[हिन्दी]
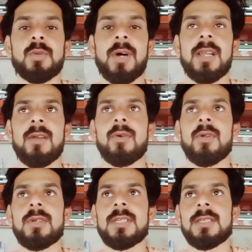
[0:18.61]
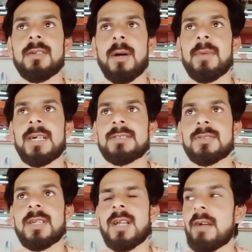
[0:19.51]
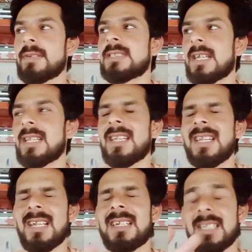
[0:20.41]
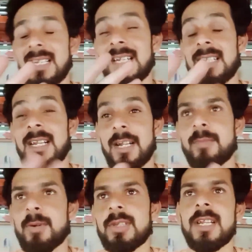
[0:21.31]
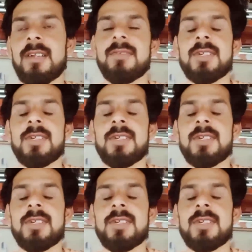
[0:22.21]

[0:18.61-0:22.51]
सुबह अनलोड हुई थी तो अब बात चुके काफ़ी ज़्यादा लेट लेट लेट बहुत लेट